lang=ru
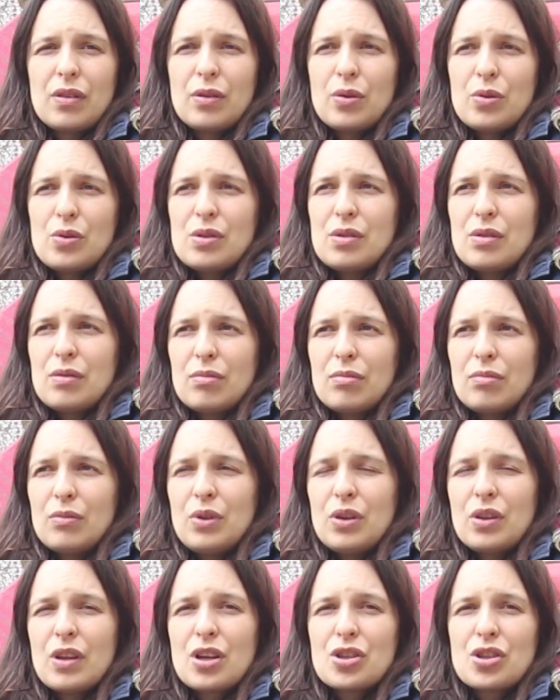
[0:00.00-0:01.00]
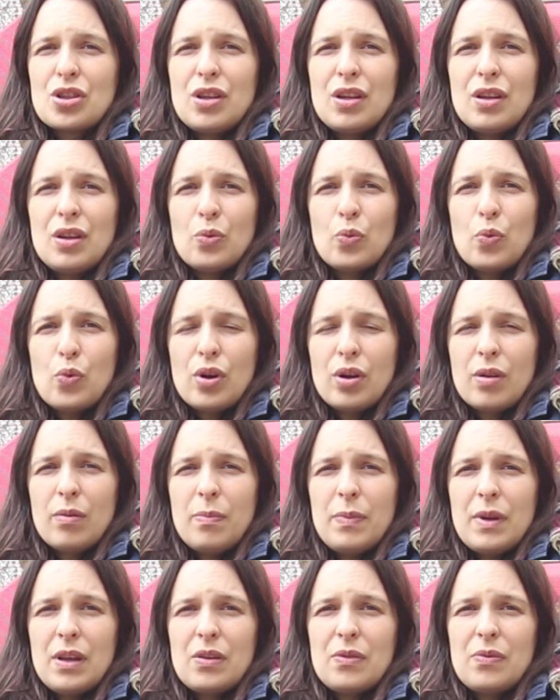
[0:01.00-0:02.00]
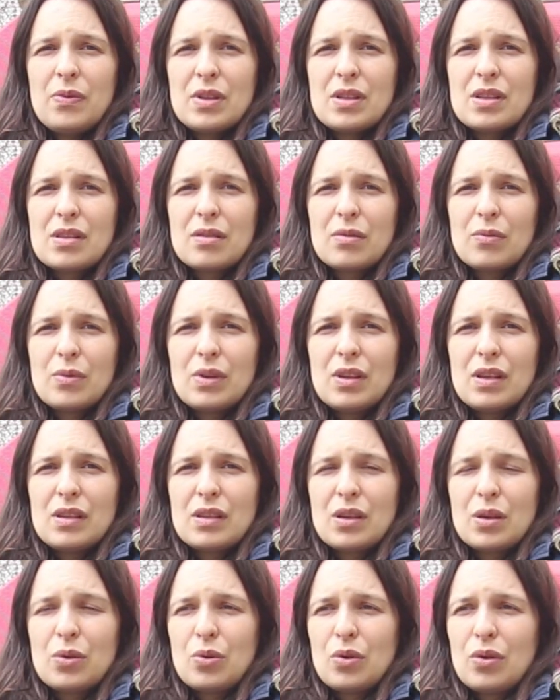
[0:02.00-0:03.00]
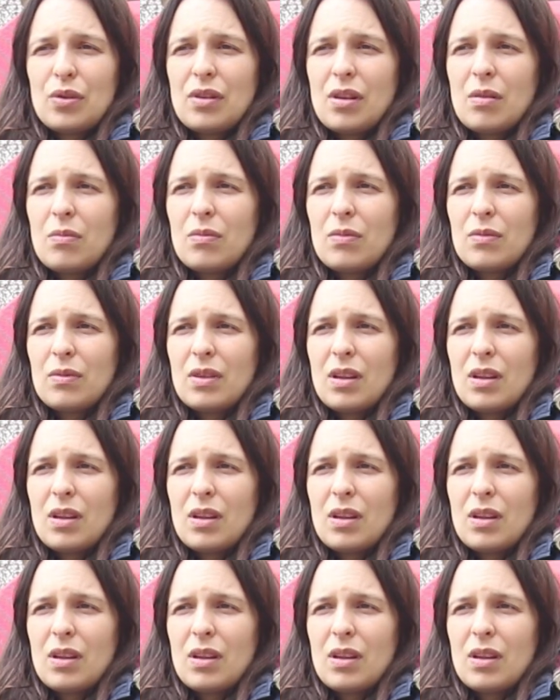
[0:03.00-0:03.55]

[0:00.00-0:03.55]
То есть у них даже не in-work benefits, вот эти, которые там,